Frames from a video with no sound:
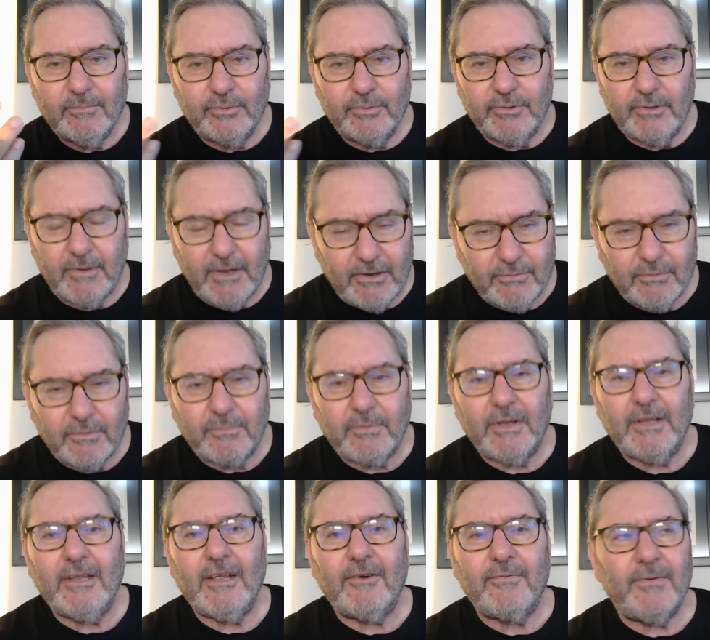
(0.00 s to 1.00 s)
Bunu
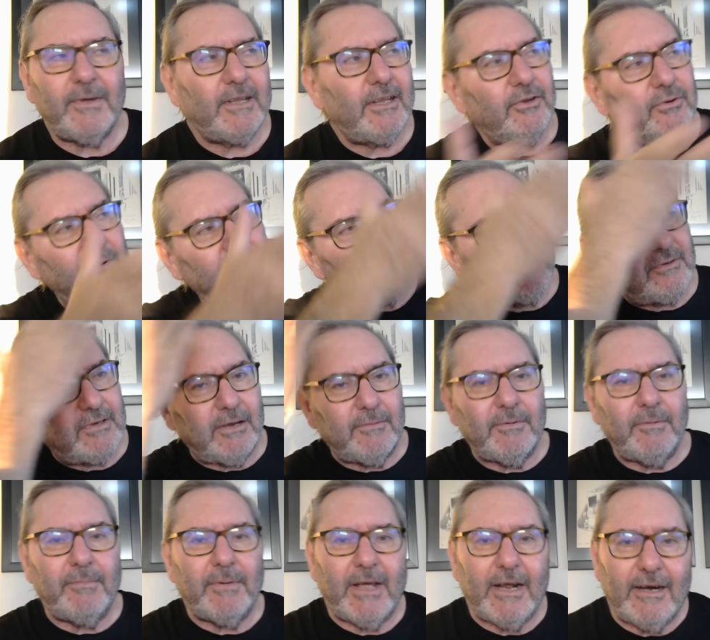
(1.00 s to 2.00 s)
Avrupalılar falan o
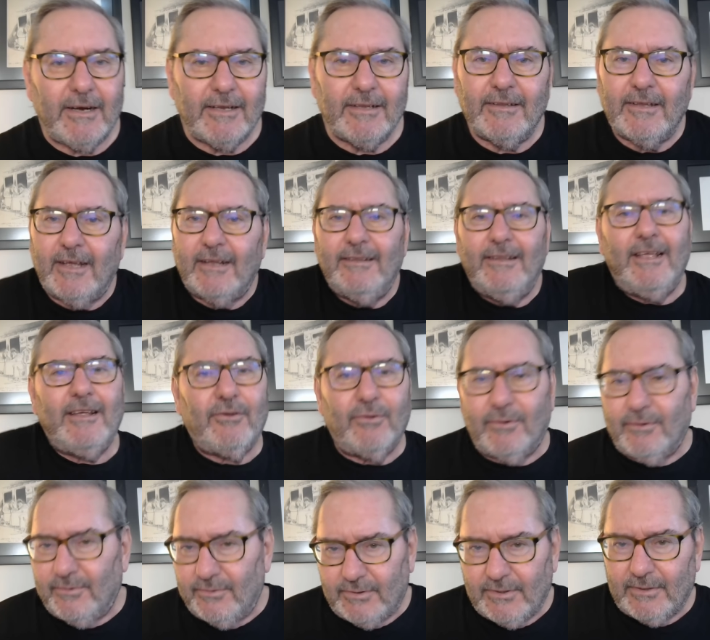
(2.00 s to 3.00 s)
tabii Berlin'den ne
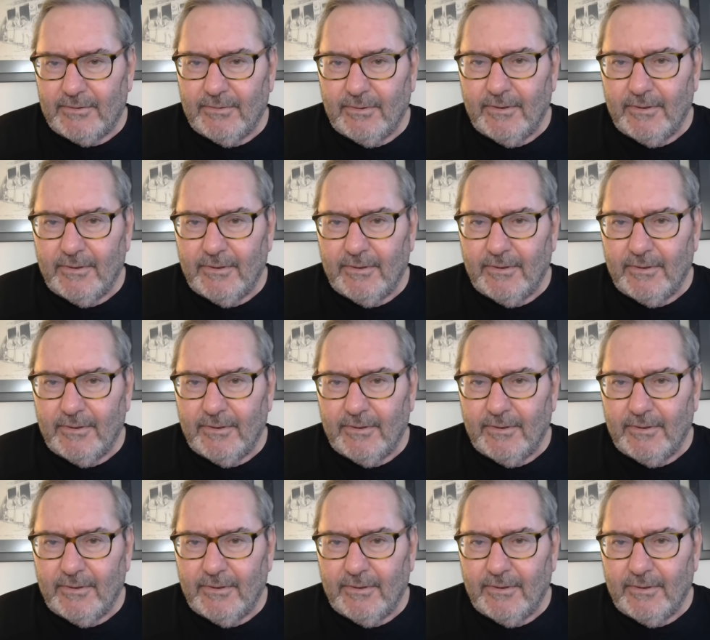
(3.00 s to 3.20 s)
görecek